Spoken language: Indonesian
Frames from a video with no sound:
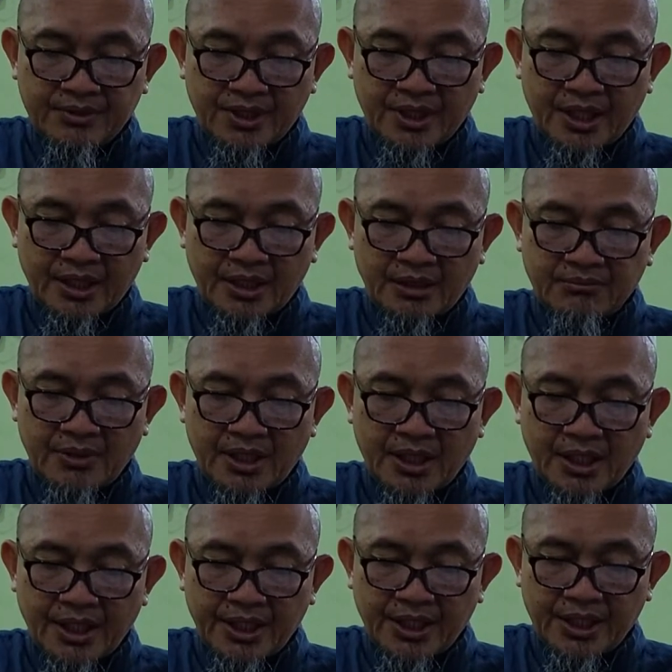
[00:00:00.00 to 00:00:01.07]
tidak akan
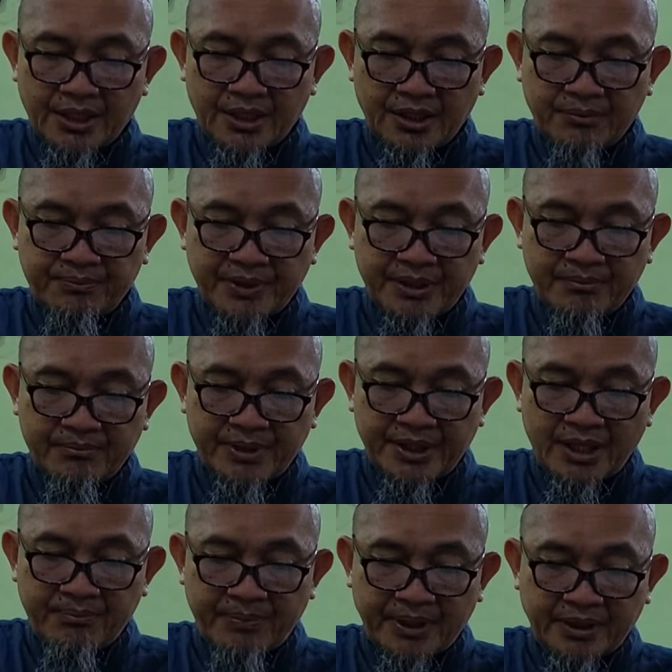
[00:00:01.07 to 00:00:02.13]
menghalanginya dari
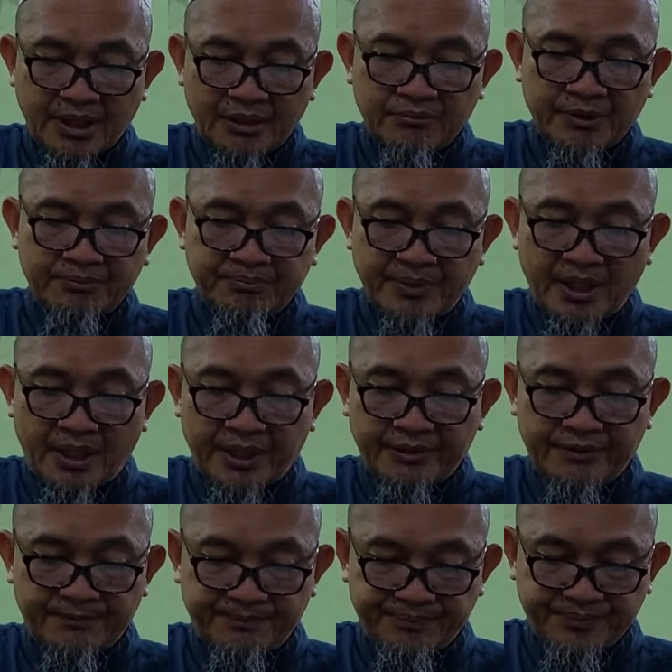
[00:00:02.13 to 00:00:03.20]
mendapatkan manfaat